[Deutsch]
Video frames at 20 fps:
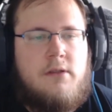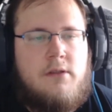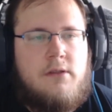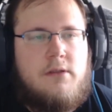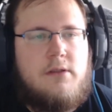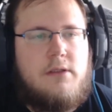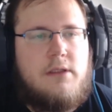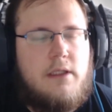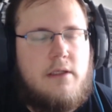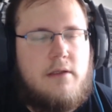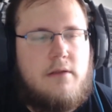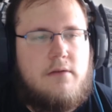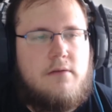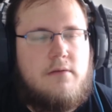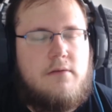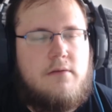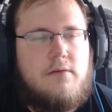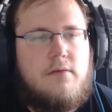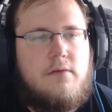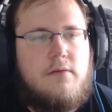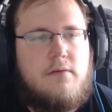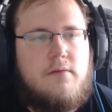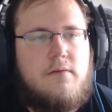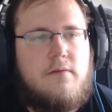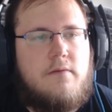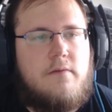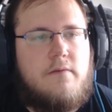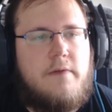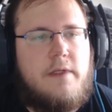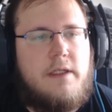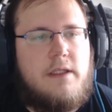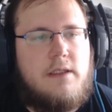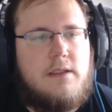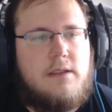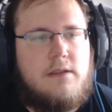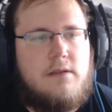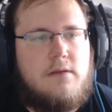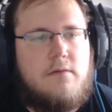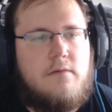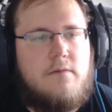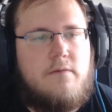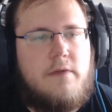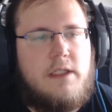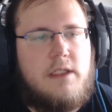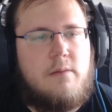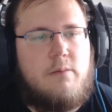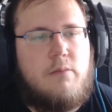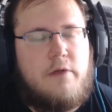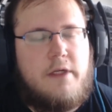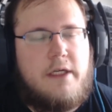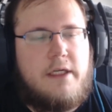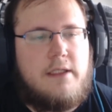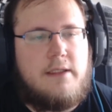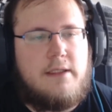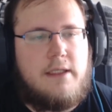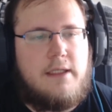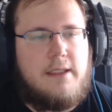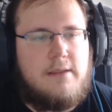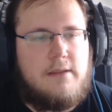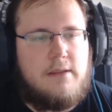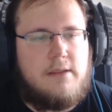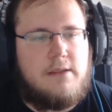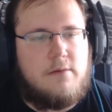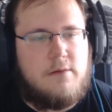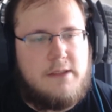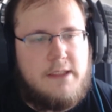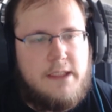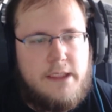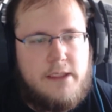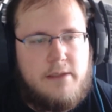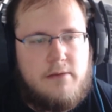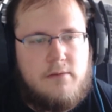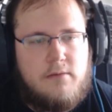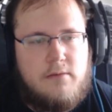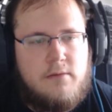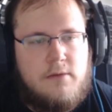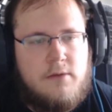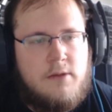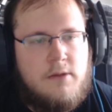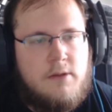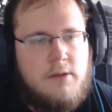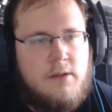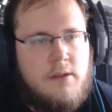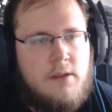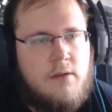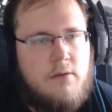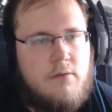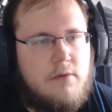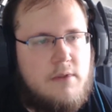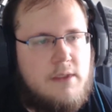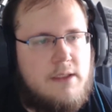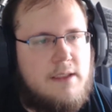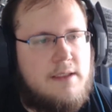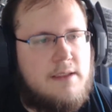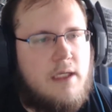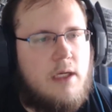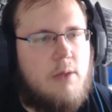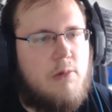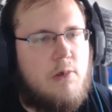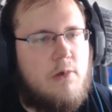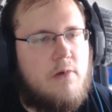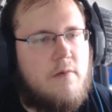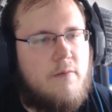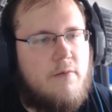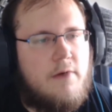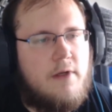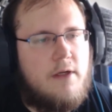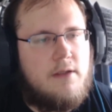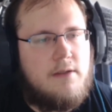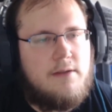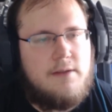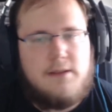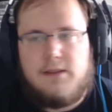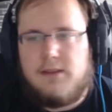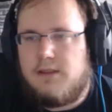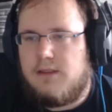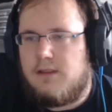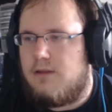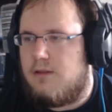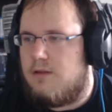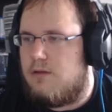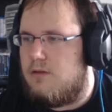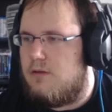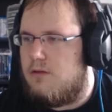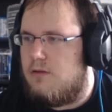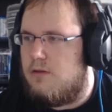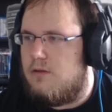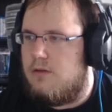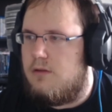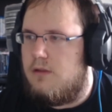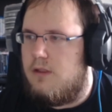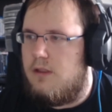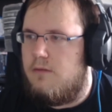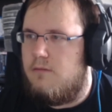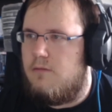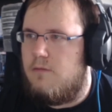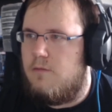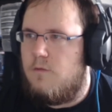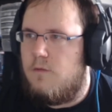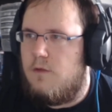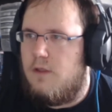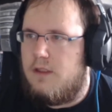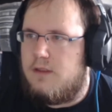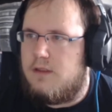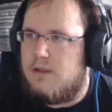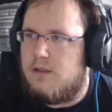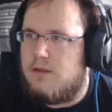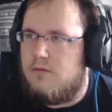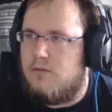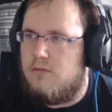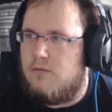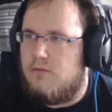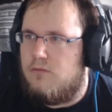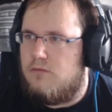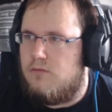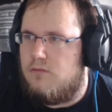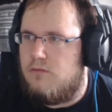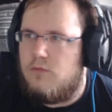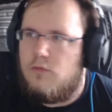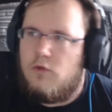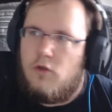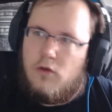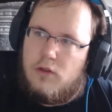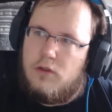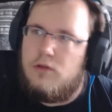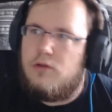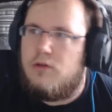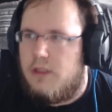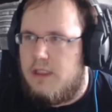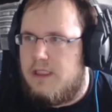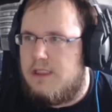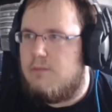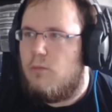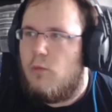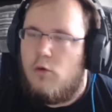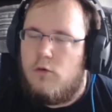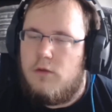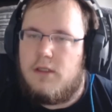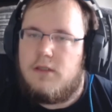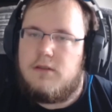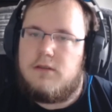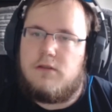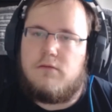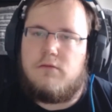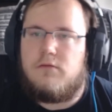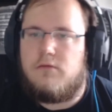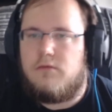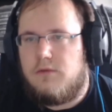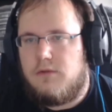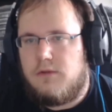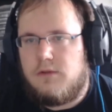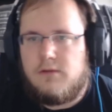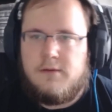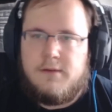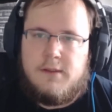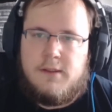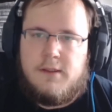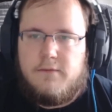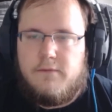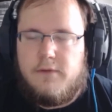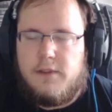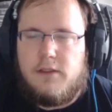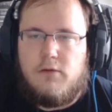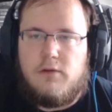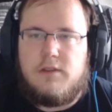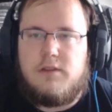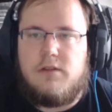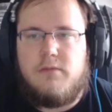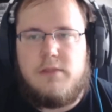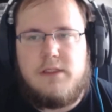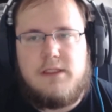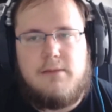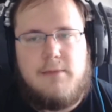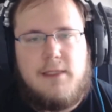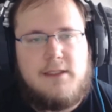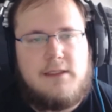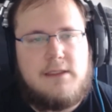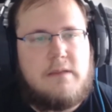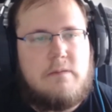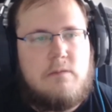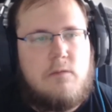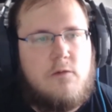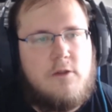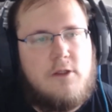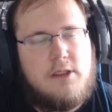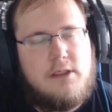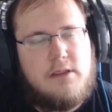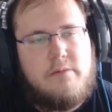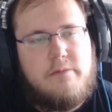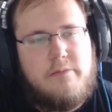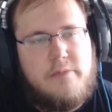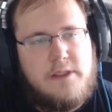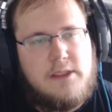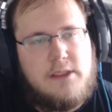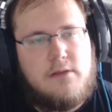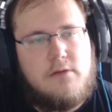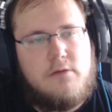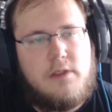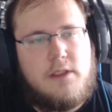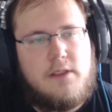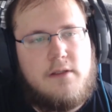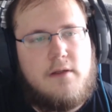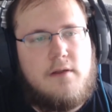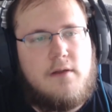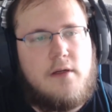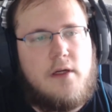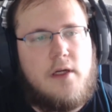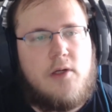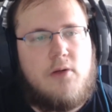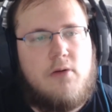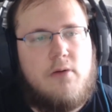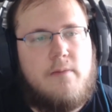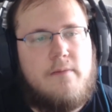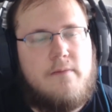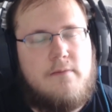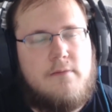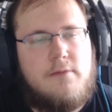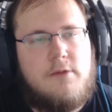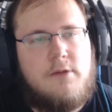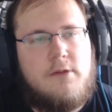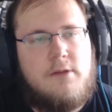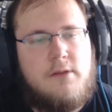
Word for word: ja, welches, welche Projekte kriegt er zu sehen. Und dieser Upload-Plan ist in den letzten, in diesem Monat und vielleicht noch so ein bisschen im letzten Monat ein bisschen durcheinander gekommen.